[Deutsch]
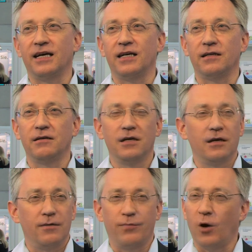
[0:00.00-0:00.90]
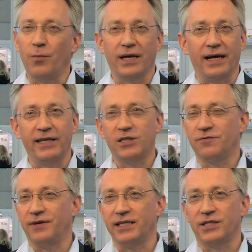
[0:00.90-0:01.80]
kann, braucht man gar nicht
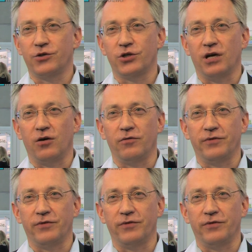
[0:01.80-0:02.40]
so weit zu schauen.